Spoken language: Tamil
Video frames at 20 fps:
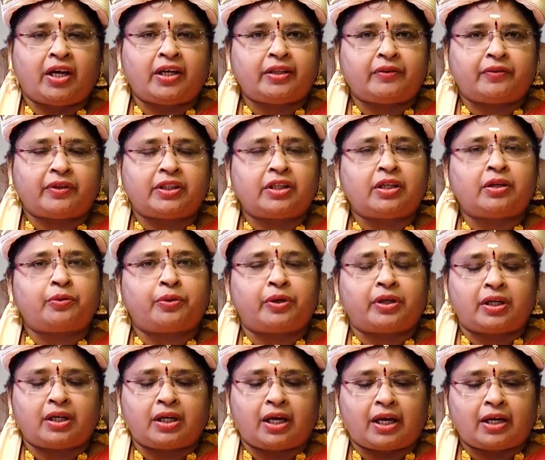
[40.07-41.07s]
இது வந்து
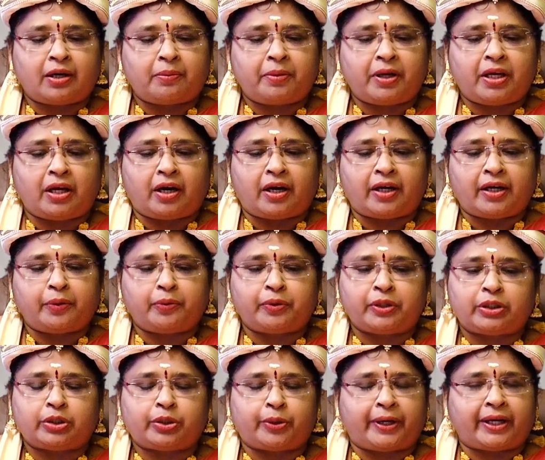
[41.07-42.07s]
ஒரு அருமையான
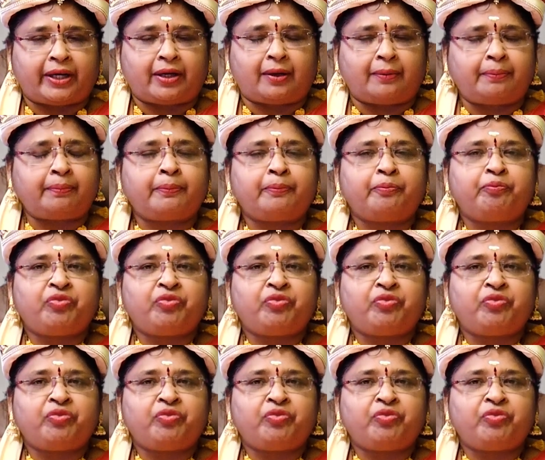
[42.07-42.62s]
ஒரு தொடக்கம்